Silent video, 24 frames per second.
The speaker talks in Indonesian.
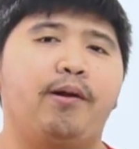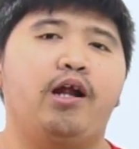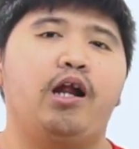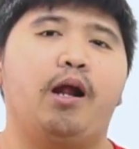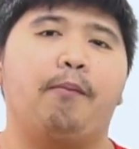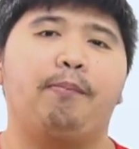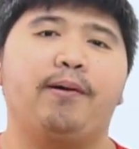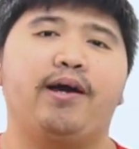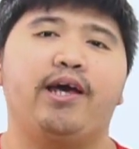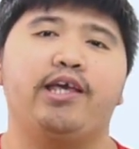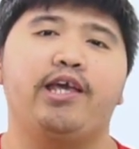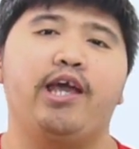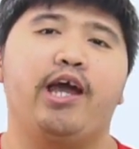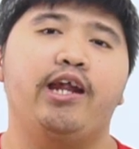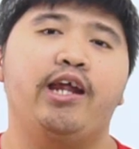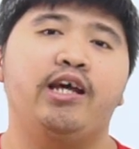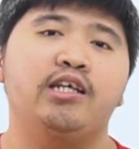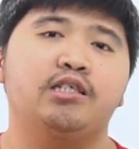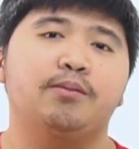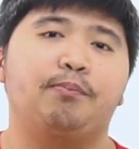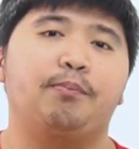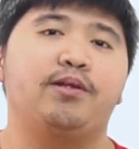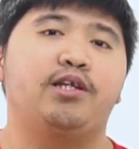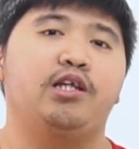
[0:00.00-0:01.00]
yang pernah dapat kejadian
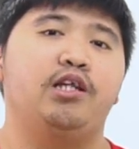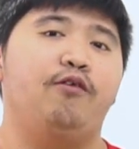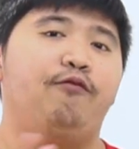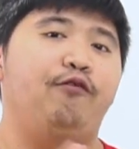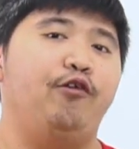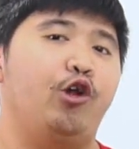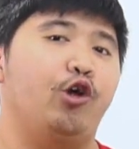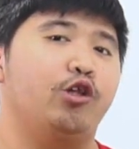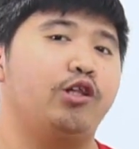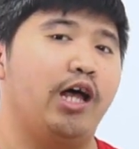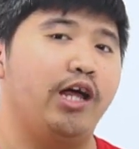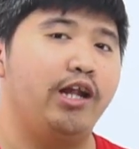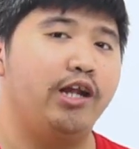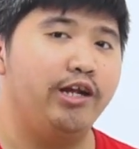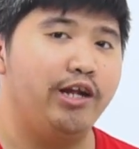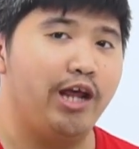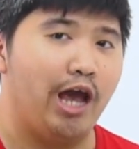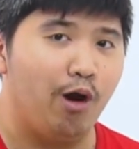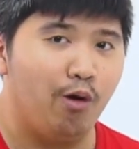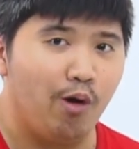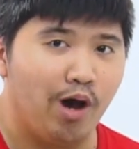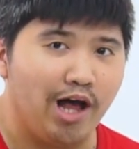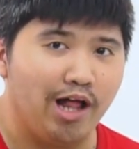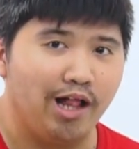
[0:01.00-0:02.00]
seperti di video tadi
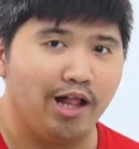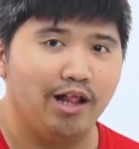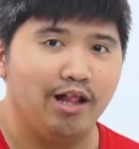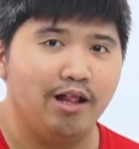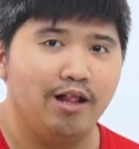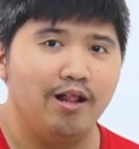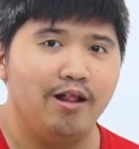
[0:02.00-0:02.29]
di awal?